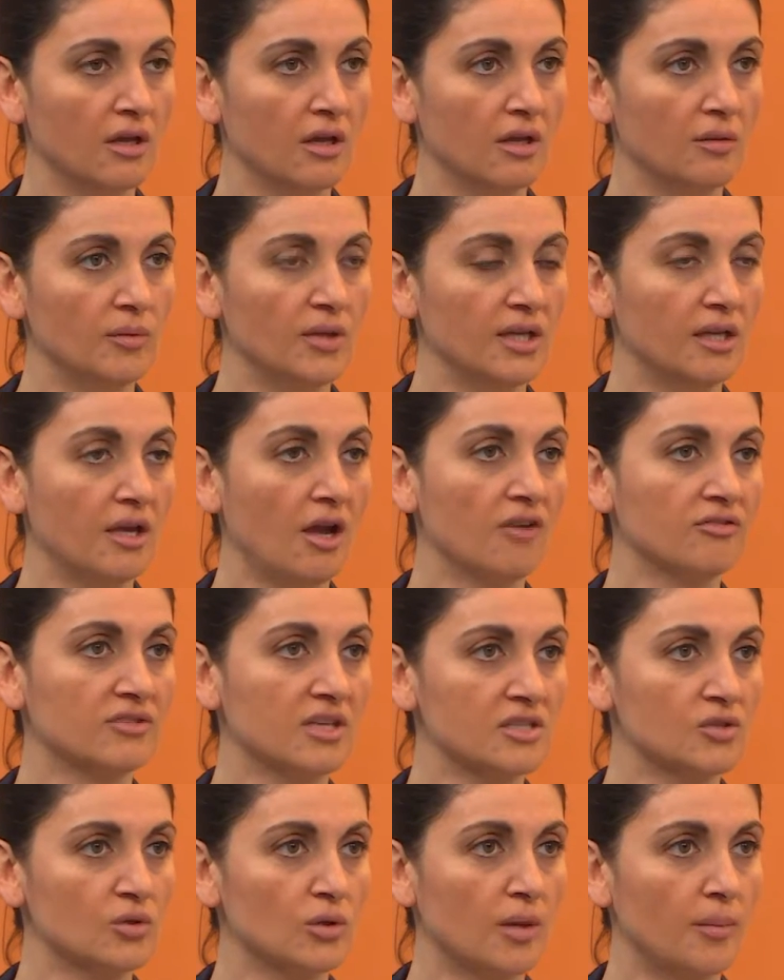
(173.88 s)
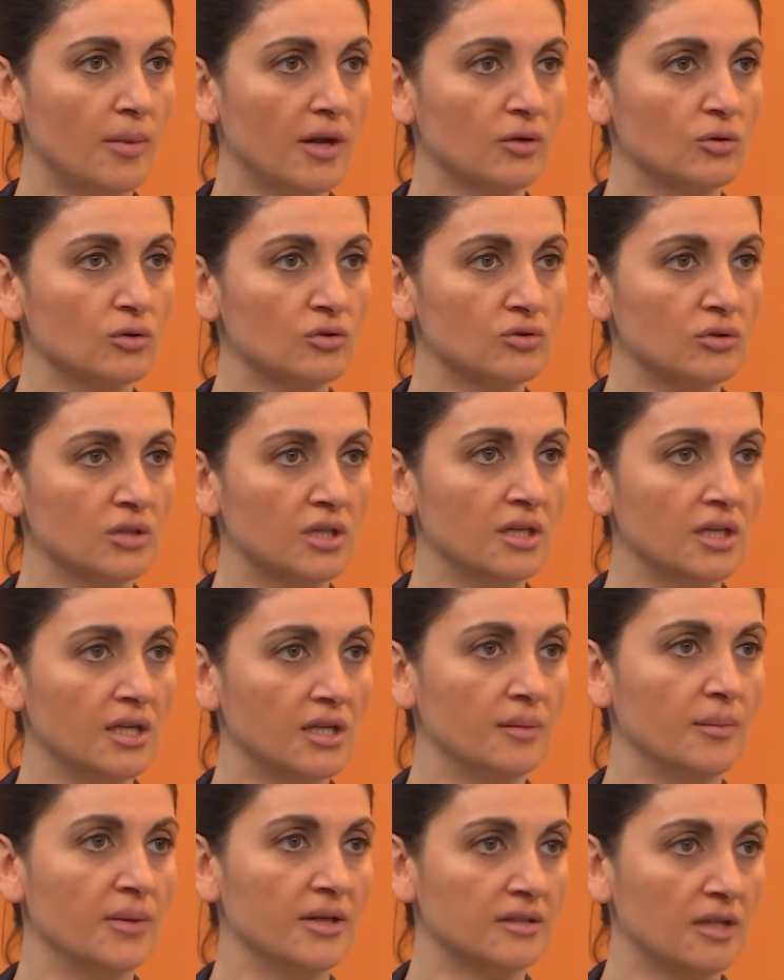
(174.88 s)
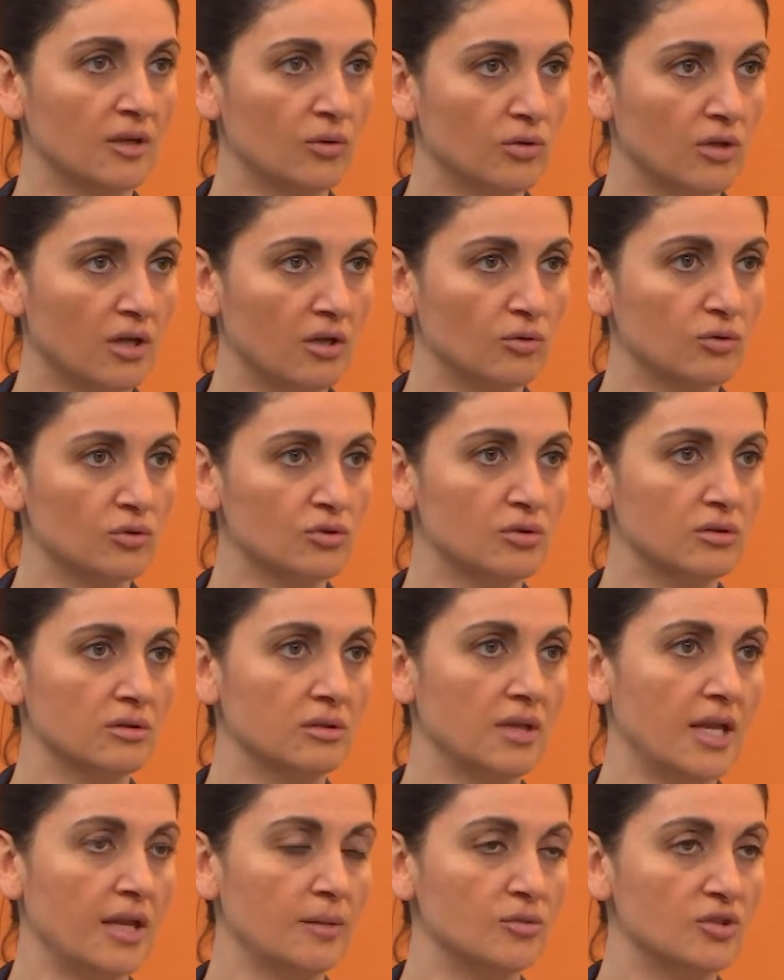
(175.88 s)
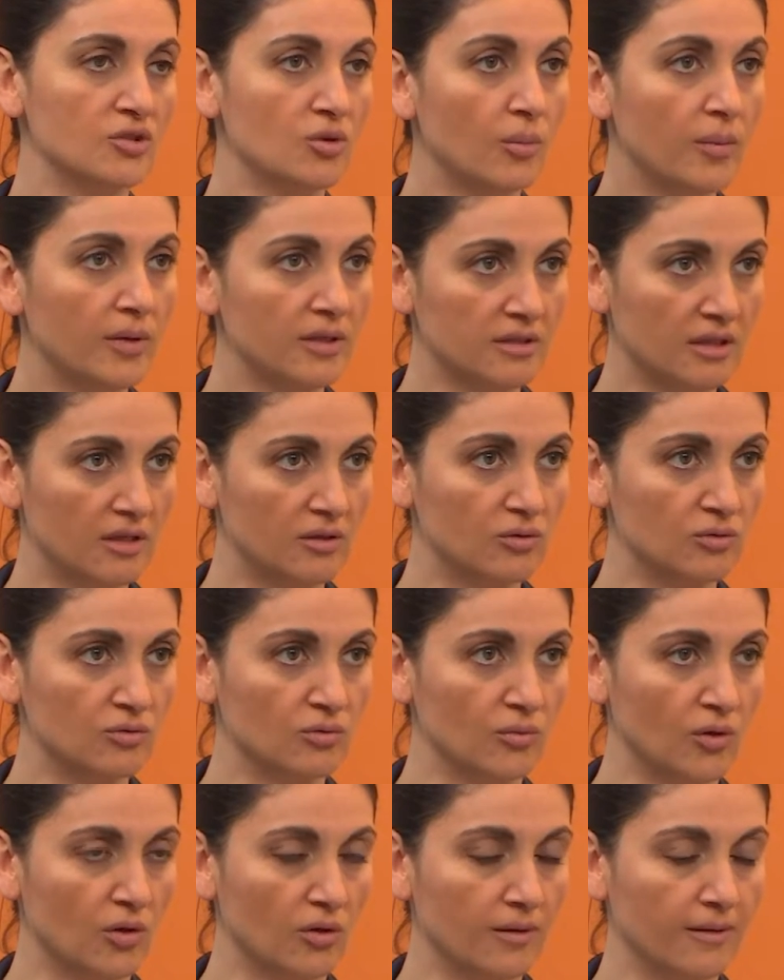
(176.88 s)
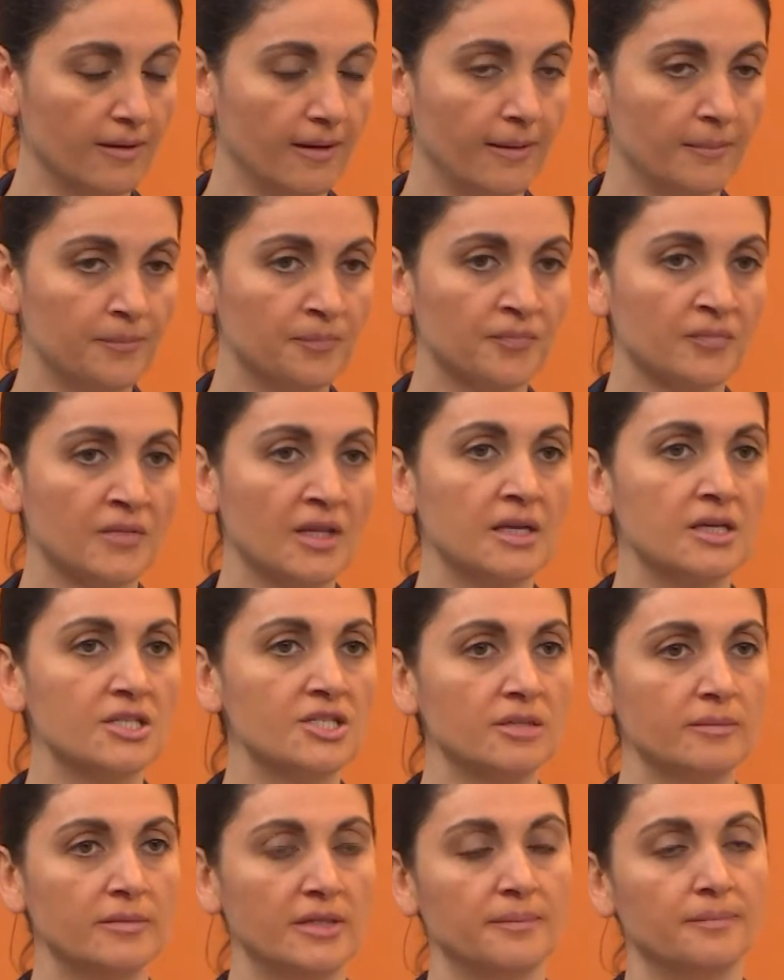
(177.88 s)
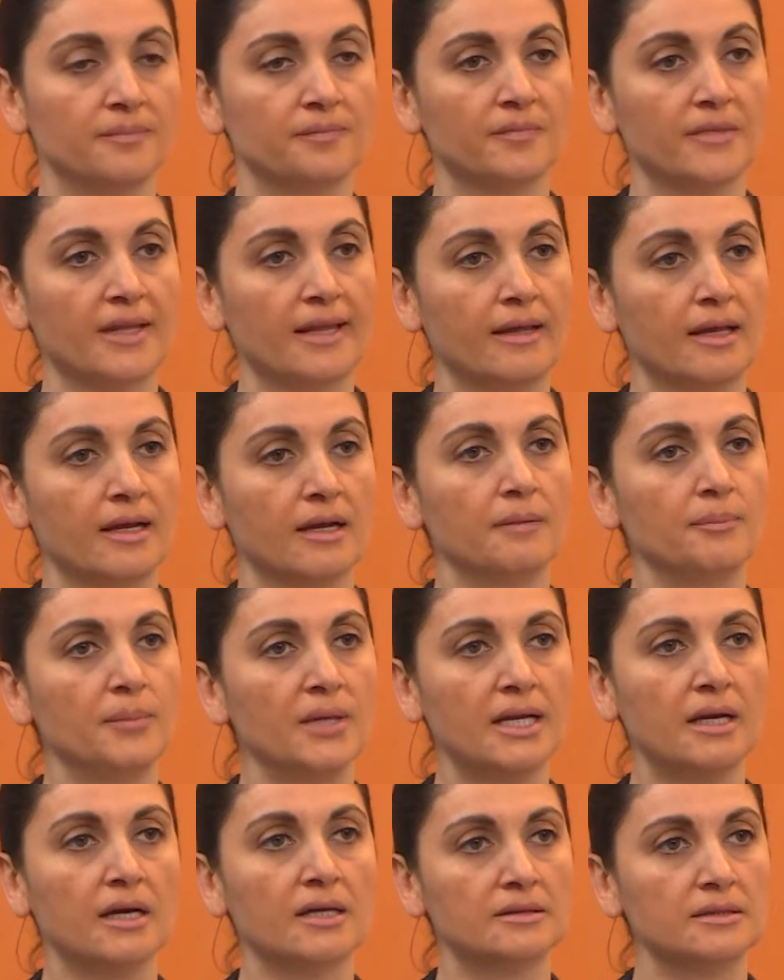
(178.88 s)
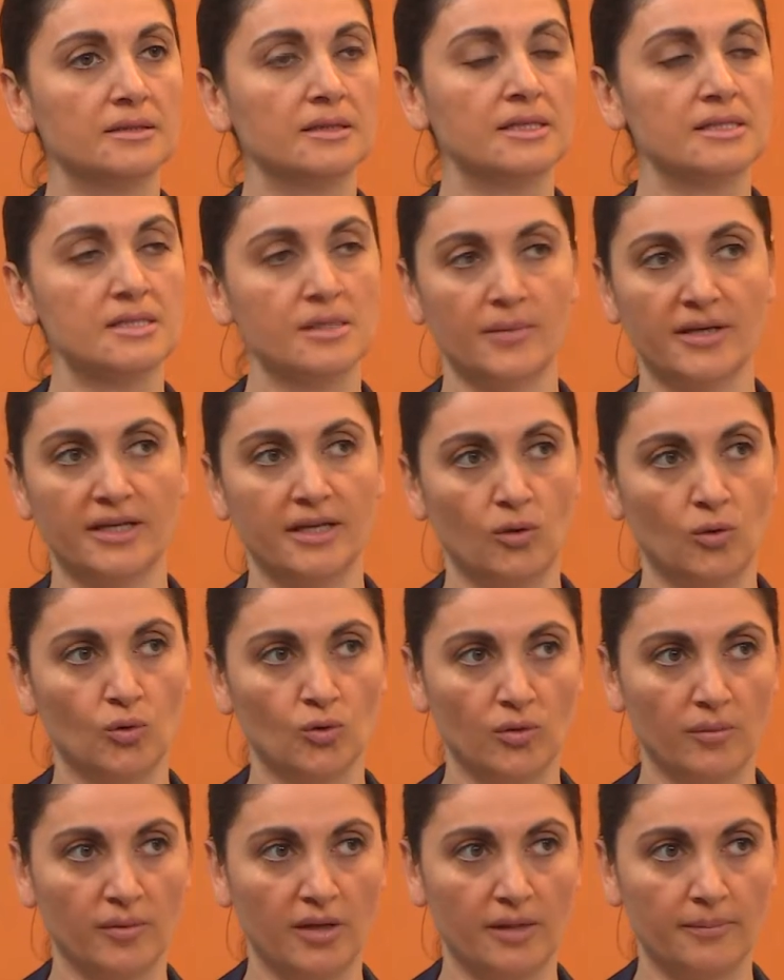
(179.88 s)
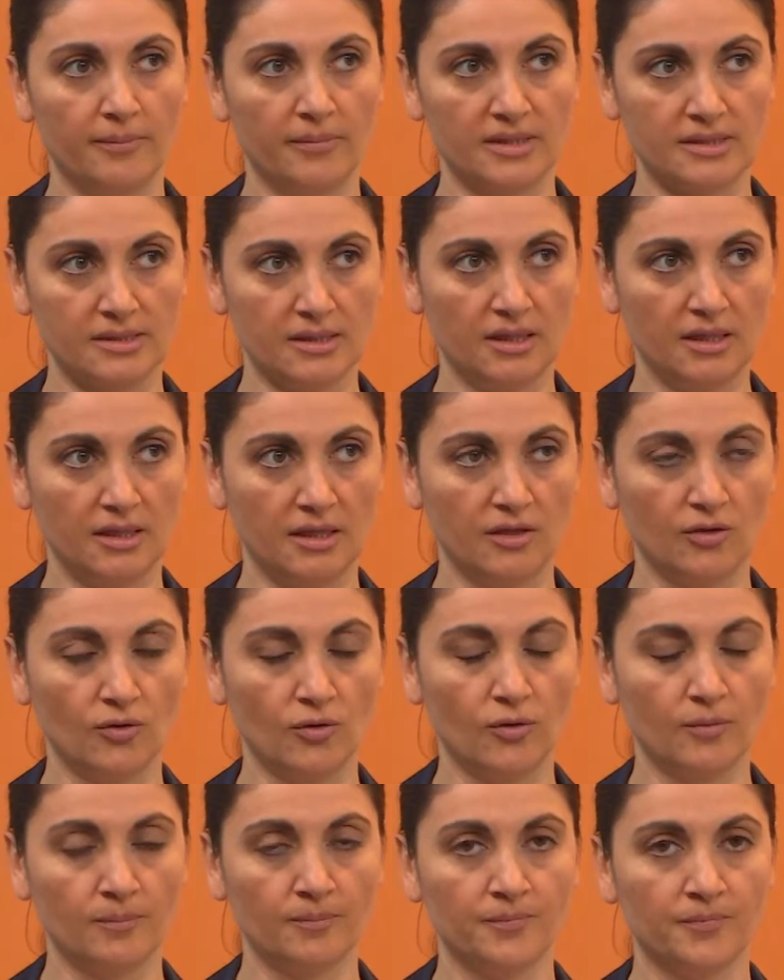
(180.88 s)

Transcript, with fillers: Bir iki hafta sonra bakıyorsun ki yeni pantolon arıyorsun. Neymiş o pantolonum yok. Şimdi bir kadın ne zaman ekonomi yapması gerekiyor?